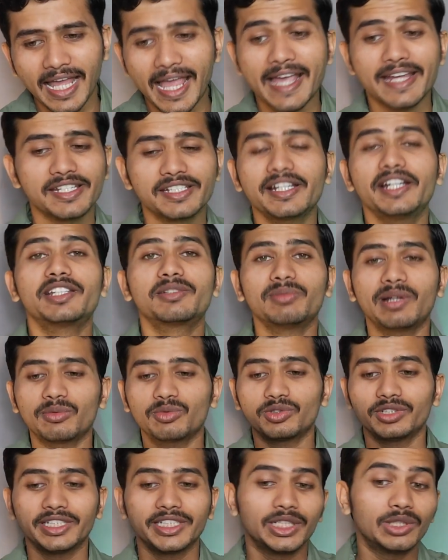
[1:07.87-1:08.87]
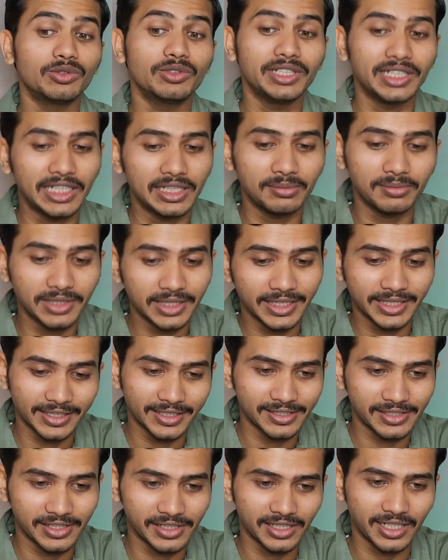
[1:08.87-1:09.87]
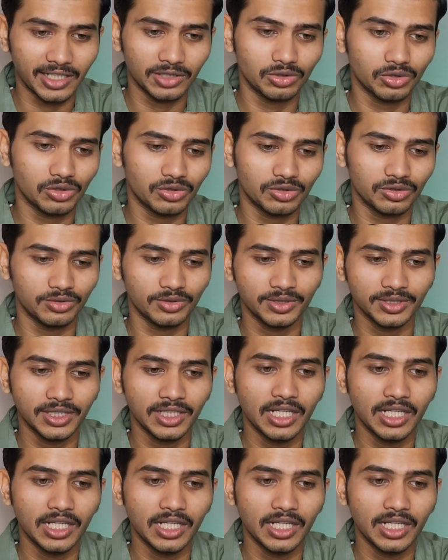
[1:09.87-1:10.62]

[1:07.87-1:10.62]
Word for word: एक्स्ट्रा इसमें आपको देखने को नहीं मिलेगा जी हाँ दोस्तों